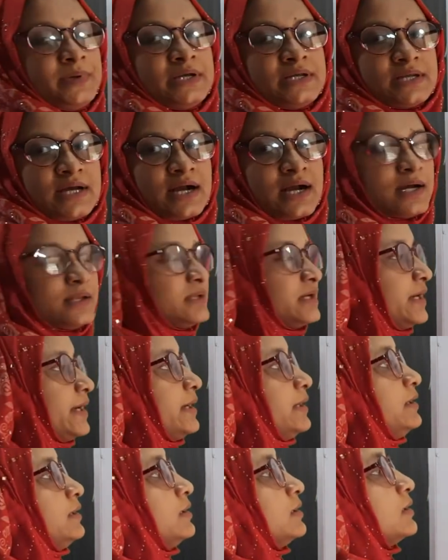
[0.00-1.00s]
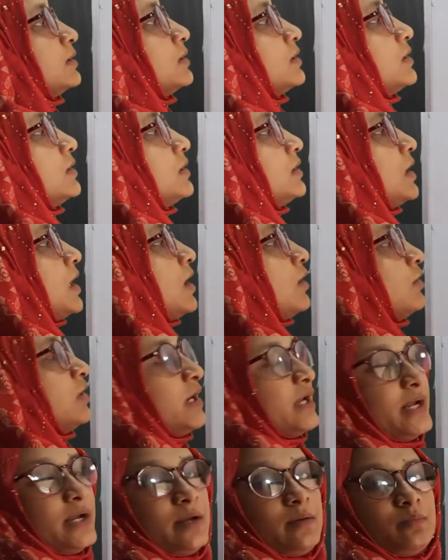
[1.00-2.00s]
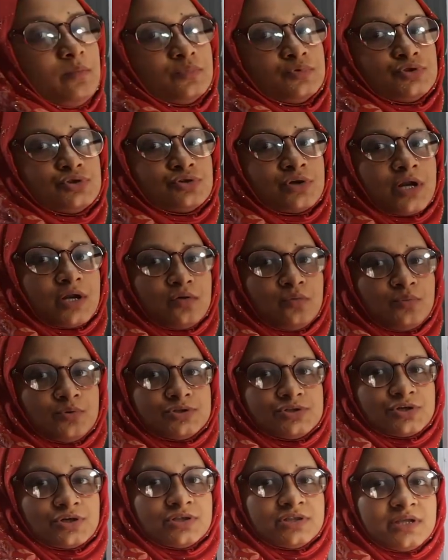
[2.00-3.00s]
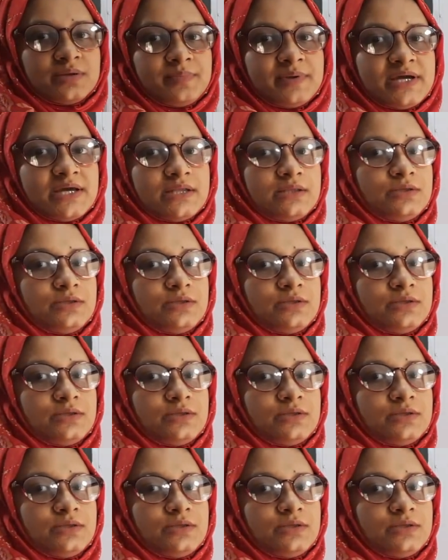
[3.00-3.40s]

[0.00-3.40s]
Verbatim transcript: পি টাকা দেয় তাহলে চুরানব্বই জন দিবে